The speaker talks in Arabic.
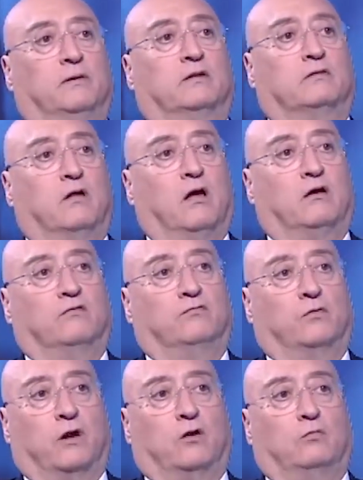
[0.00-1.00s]

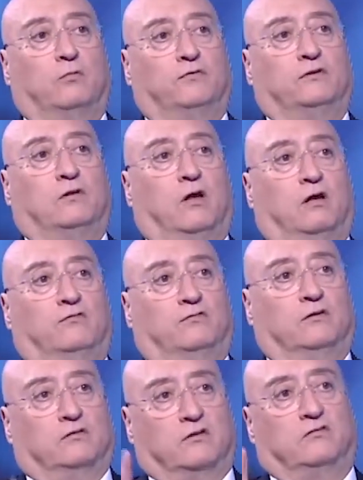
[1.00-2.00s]
للطائف وكانه ما في طائف
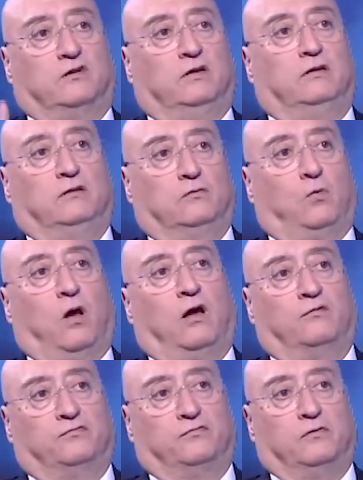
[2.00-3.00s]
سنه 90
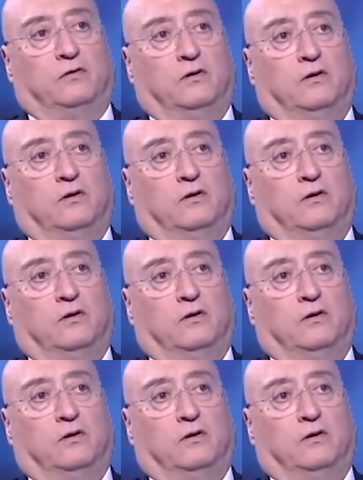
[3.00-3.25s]
توقف